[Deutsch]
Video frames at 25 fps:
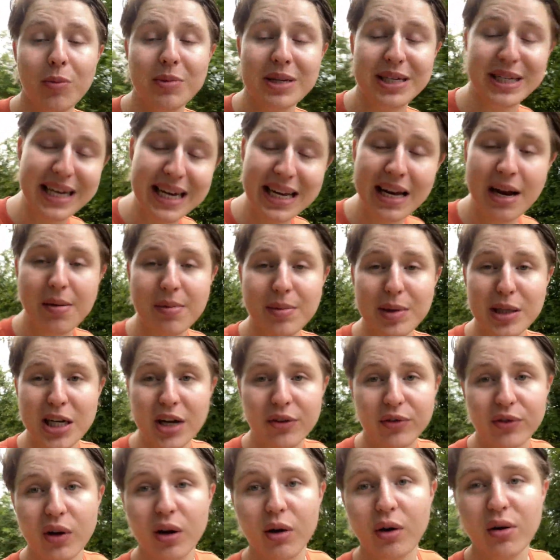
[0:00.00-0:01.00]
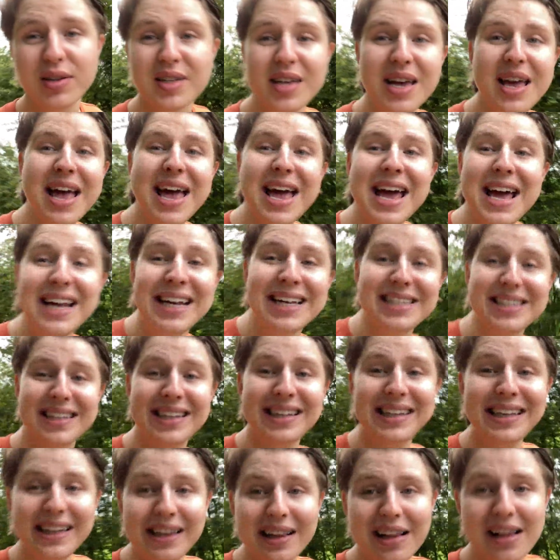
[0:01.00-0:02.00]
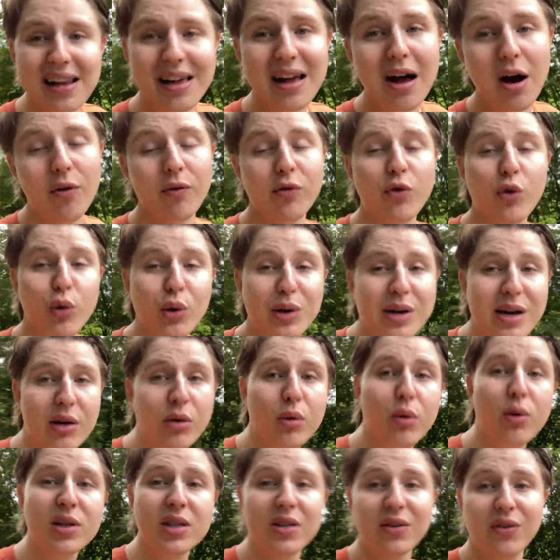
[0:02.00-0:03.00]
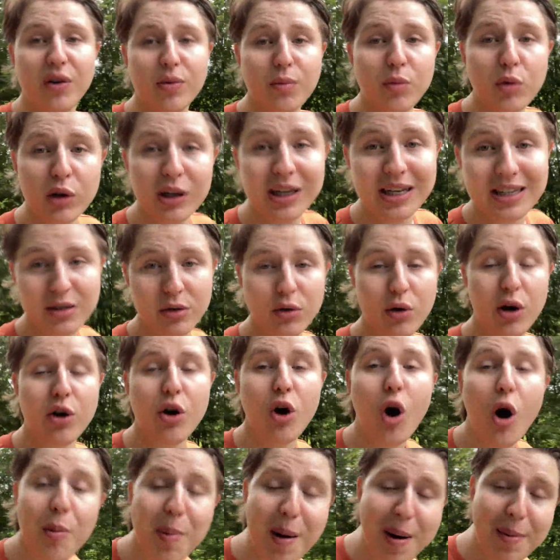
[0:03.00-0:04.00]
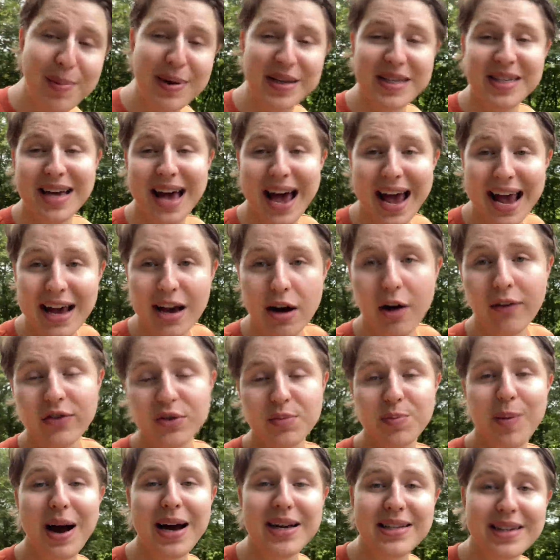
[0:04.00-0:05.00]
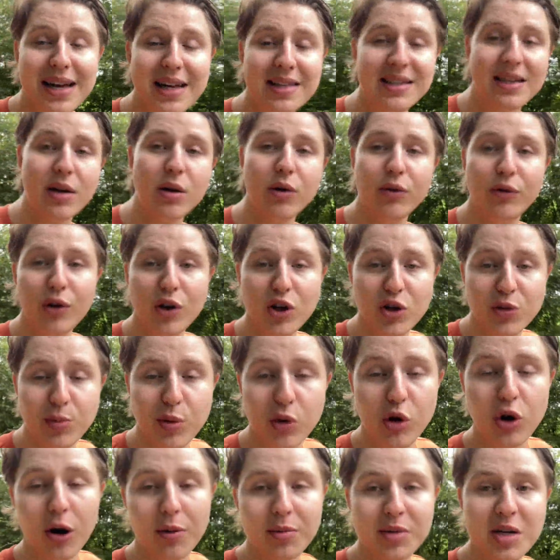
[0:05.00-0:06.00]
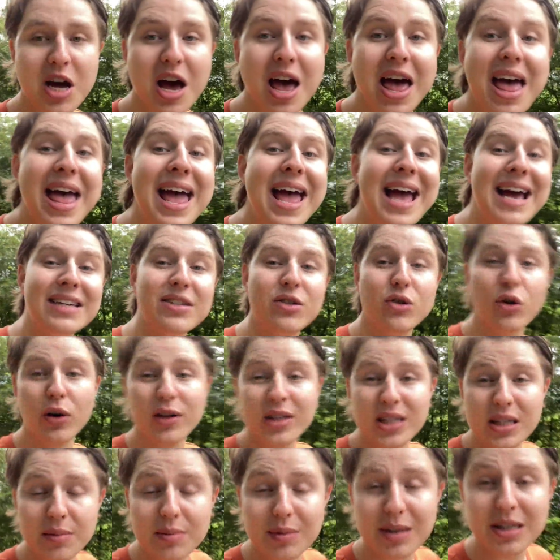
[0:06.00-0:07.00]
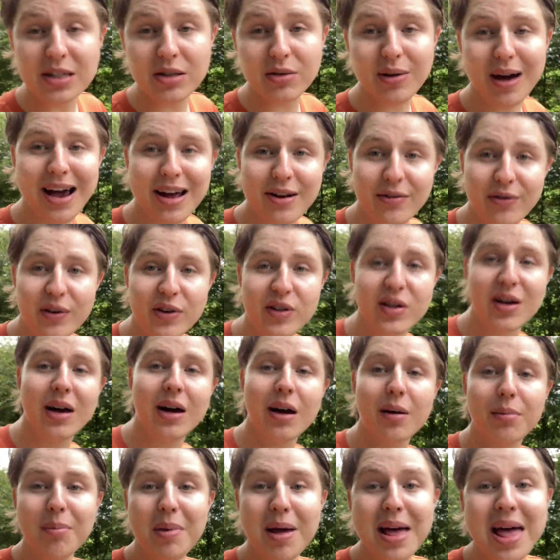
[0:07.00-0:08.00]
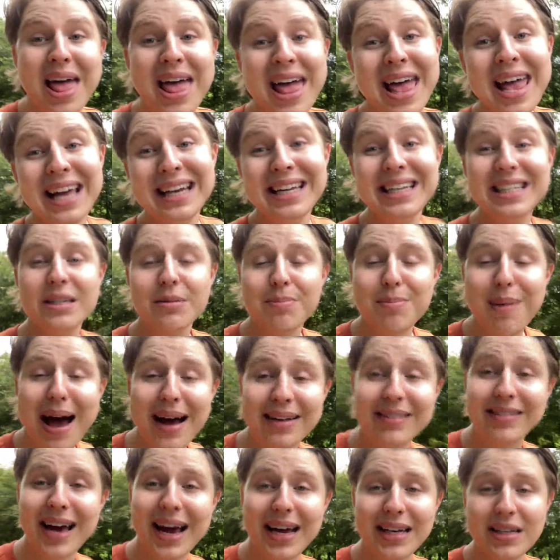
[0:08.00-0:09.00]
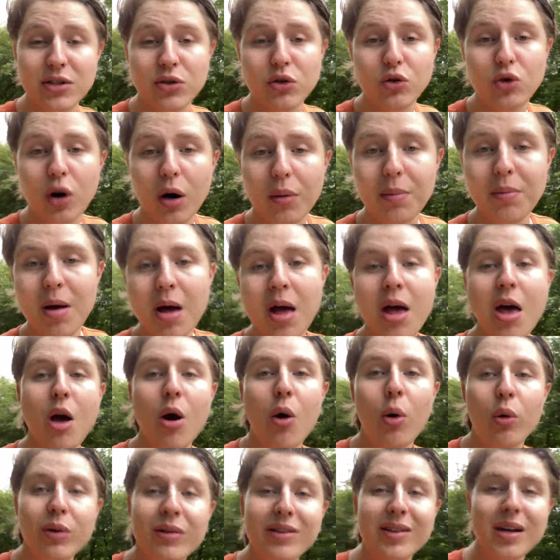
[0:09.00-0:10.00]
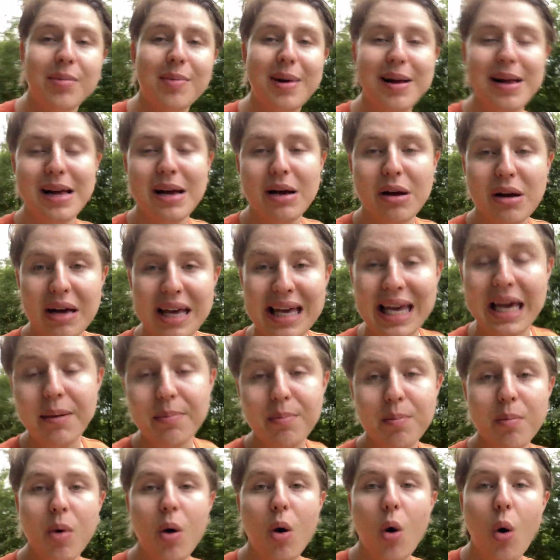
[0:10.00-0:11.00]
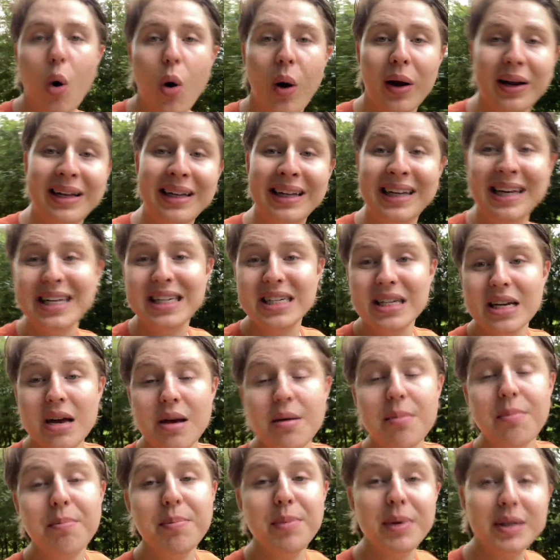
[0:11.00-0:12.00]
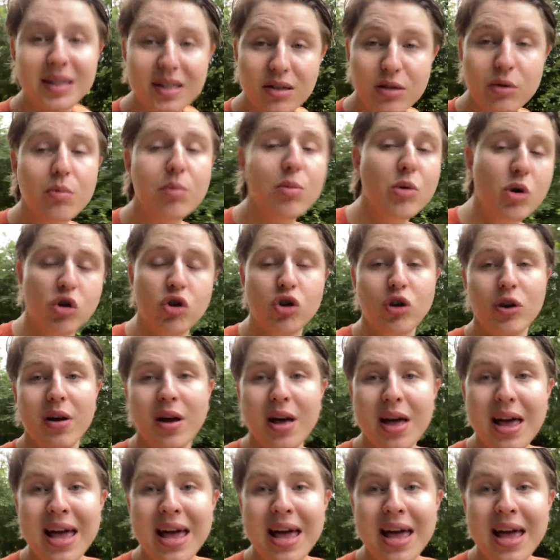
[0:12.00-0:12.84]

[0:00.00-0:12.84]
Ich gehe nämlich davon aus, dass Lidl aufgrund der Größe vermutlich sogar nochmal bessere Einkaufspreise als HelloFresh bekommt, es trotzdem nicht so einfach haben, in diesen Markt reinzukommen und da mal eben ordentlich mitzumischen.